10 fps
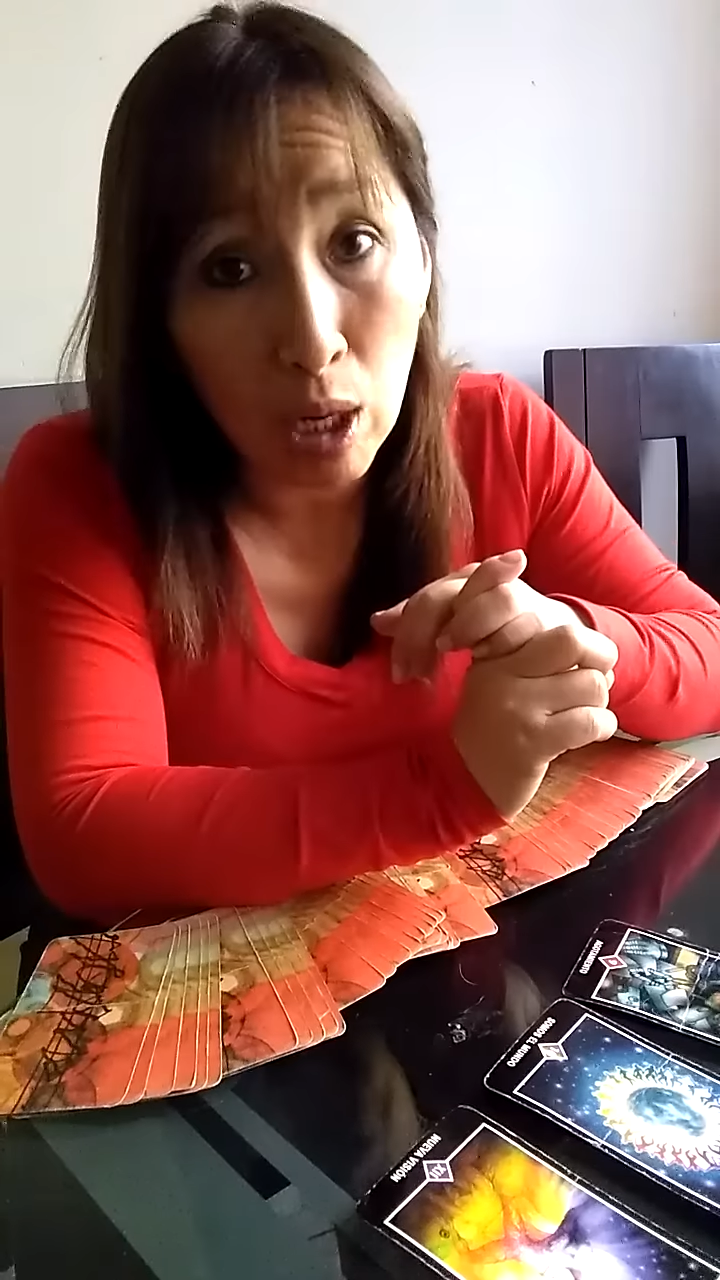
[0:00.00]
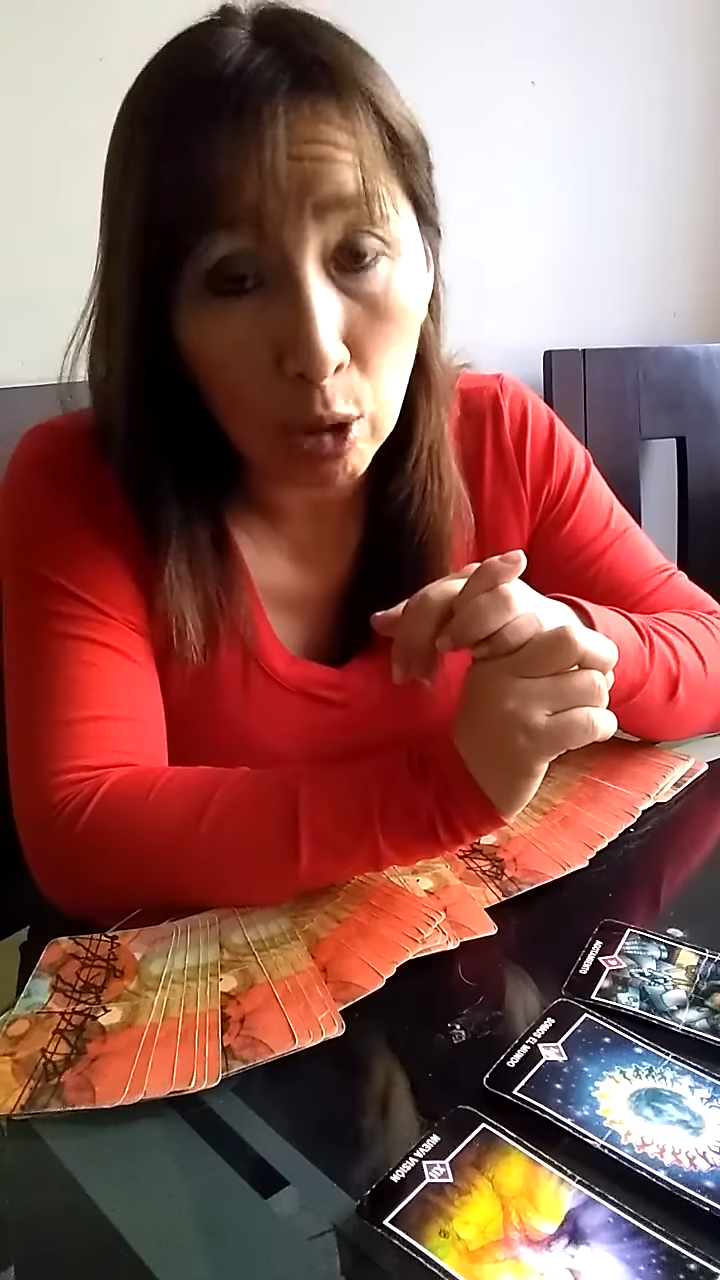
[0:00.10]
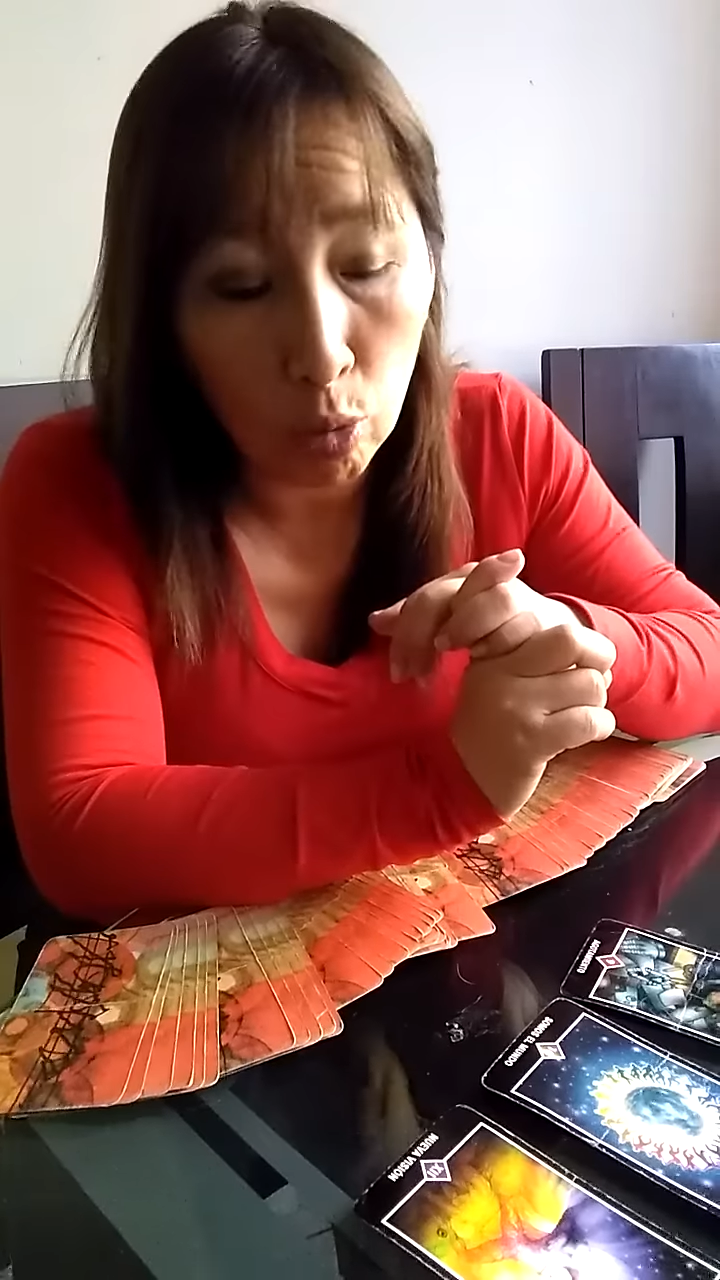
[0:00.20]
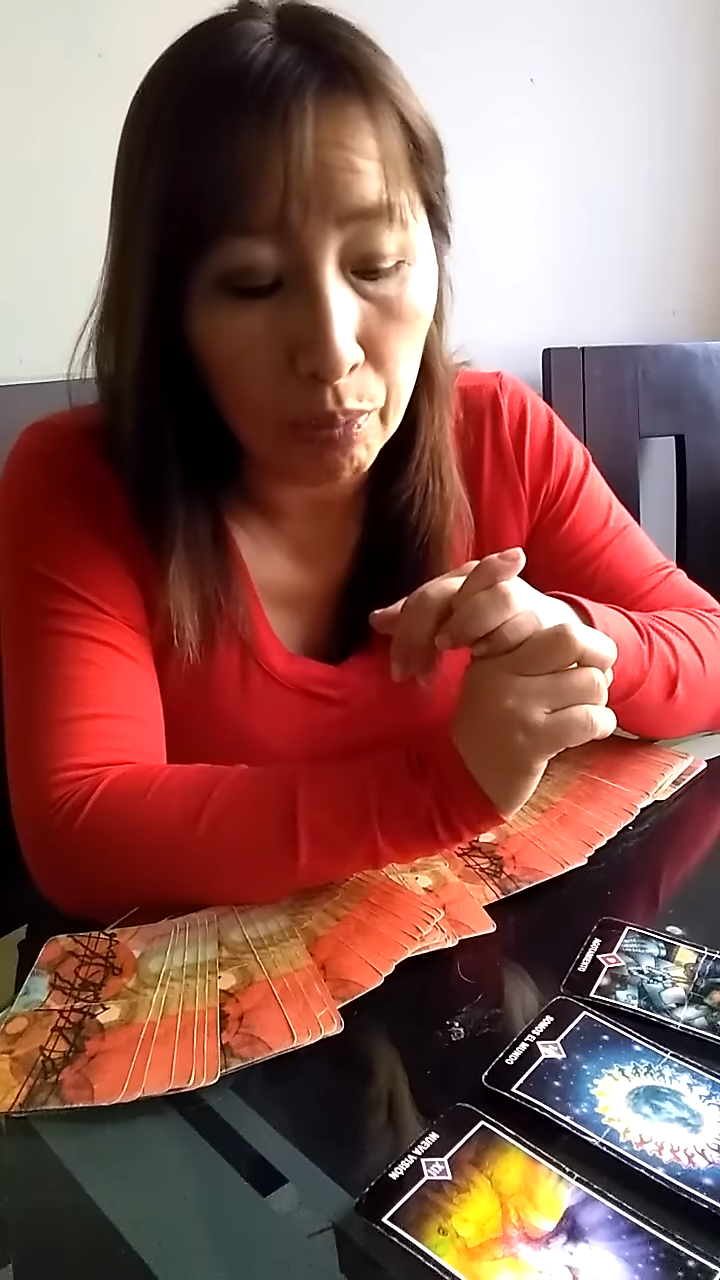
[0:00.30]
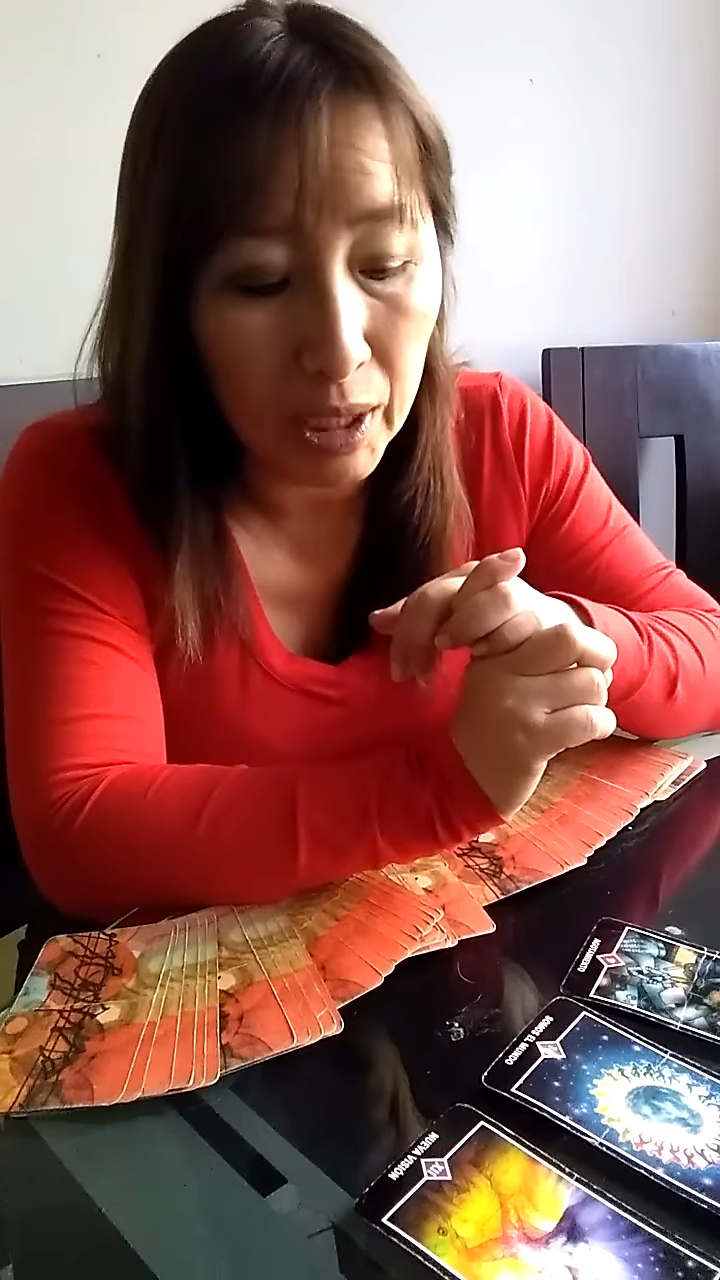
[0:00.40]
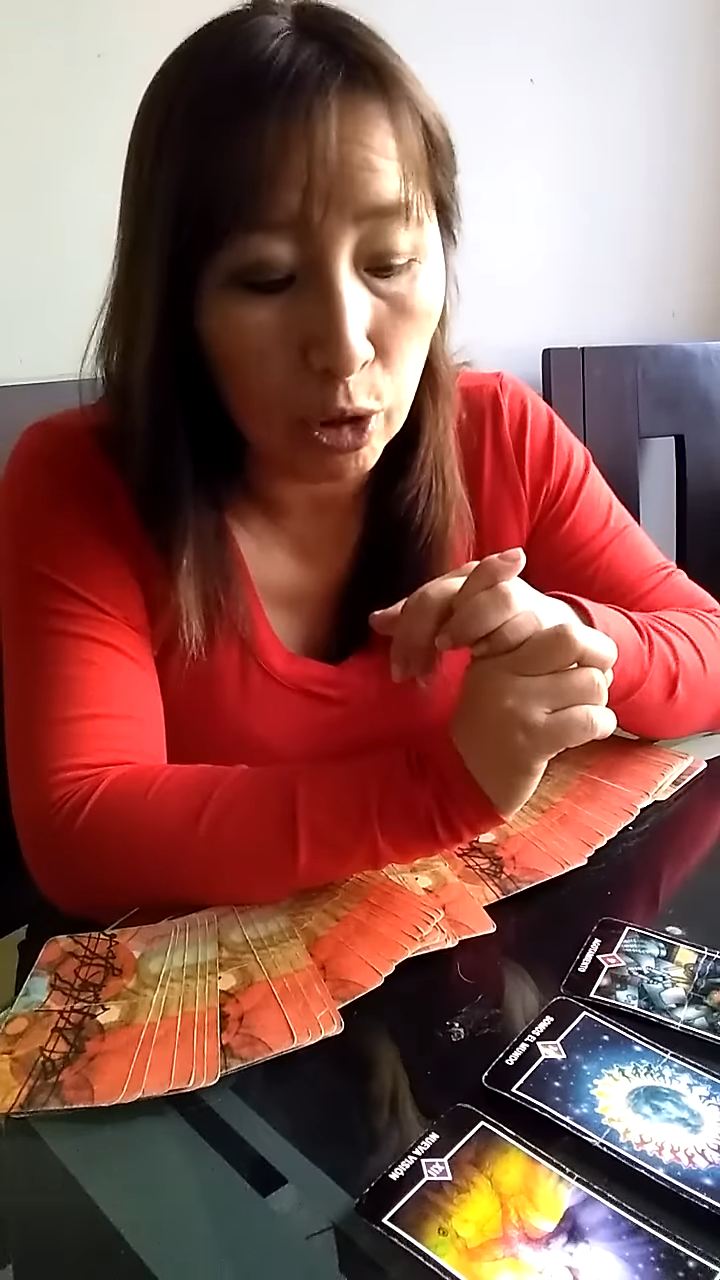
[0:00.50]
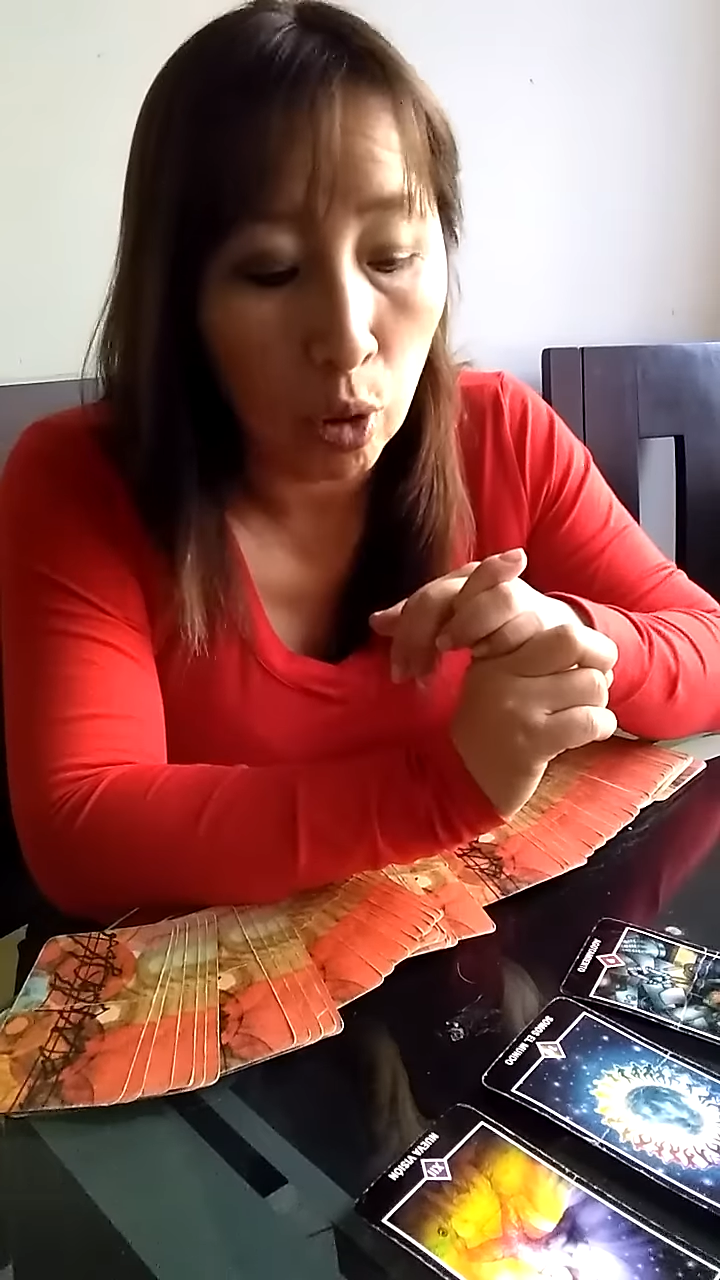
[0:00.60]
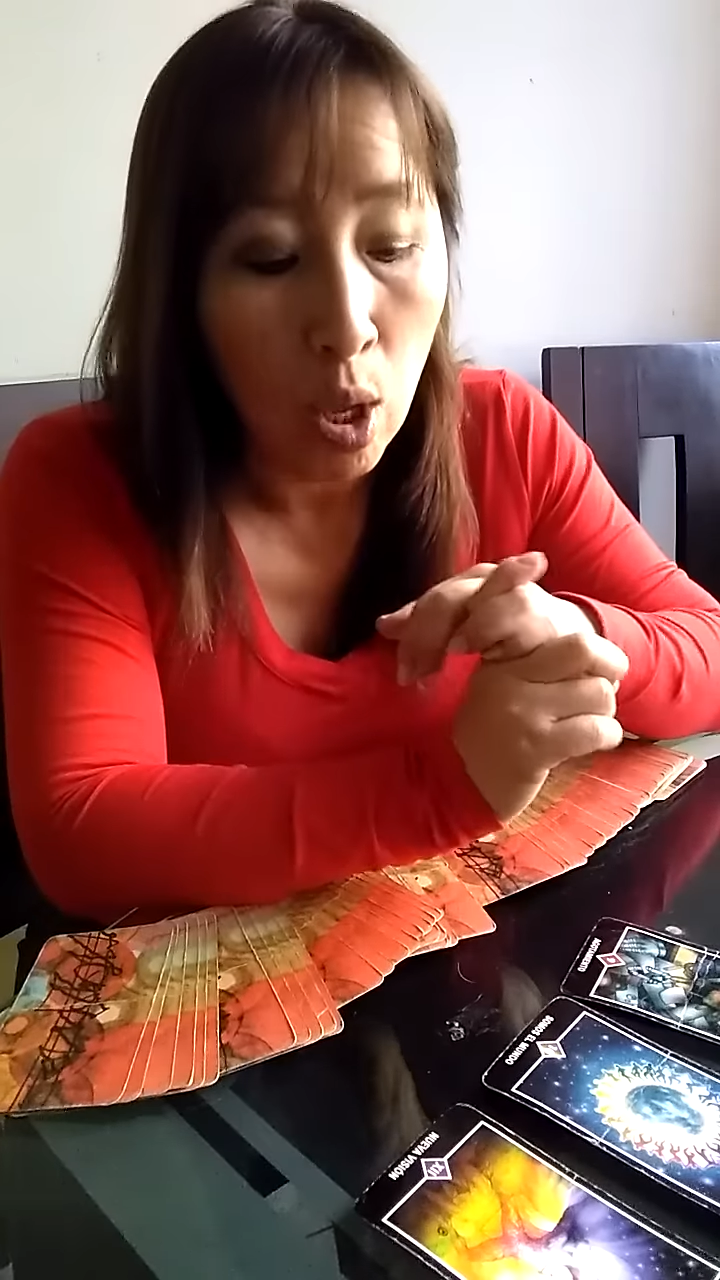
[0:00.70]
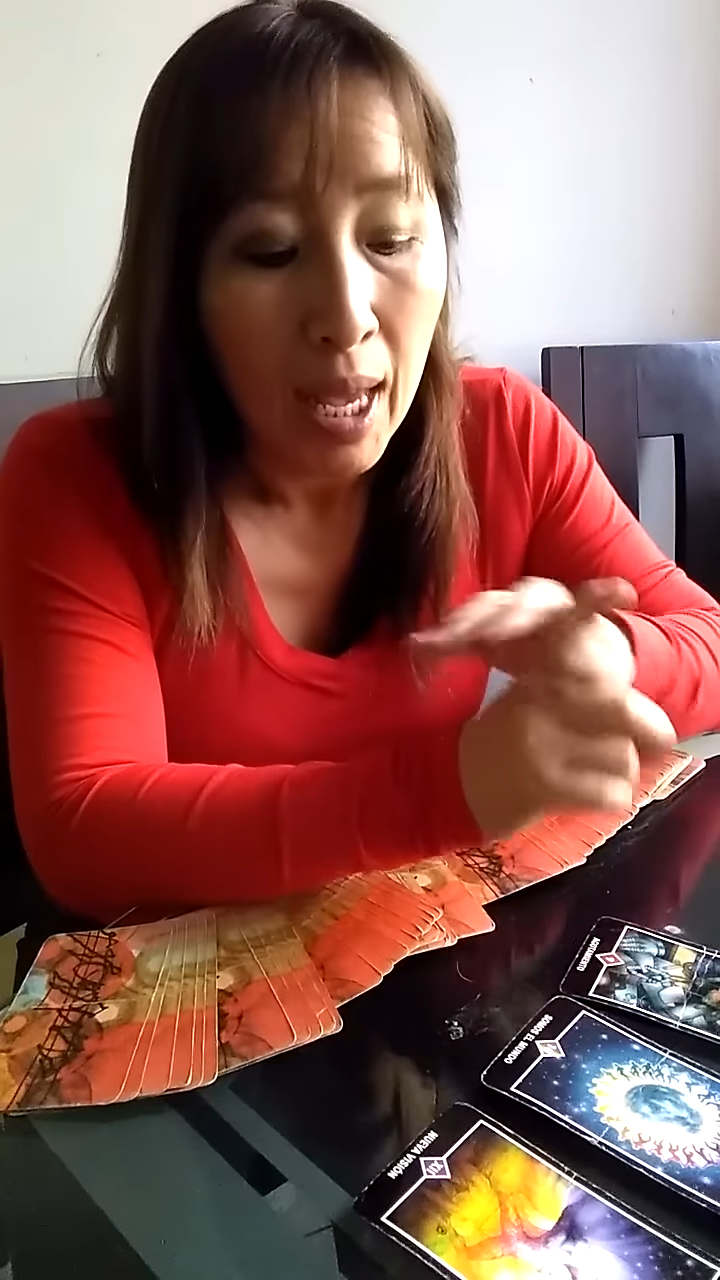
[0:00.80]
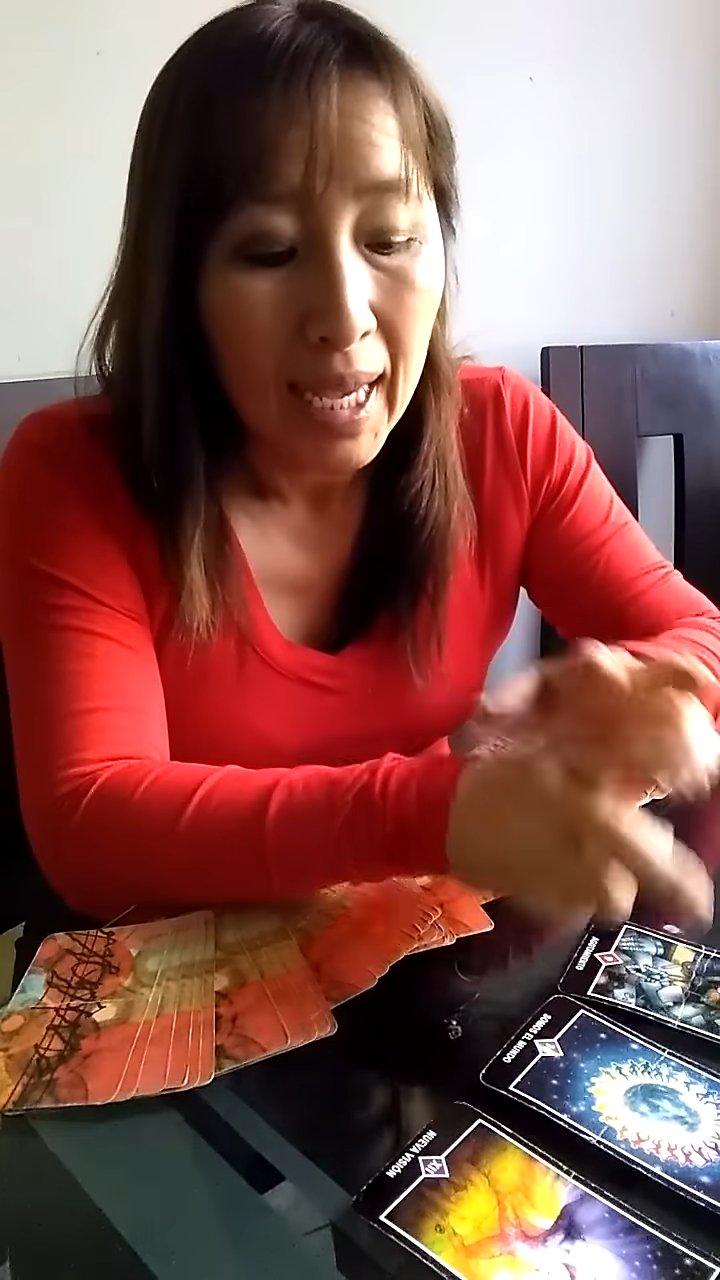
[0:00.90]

con algún vicio.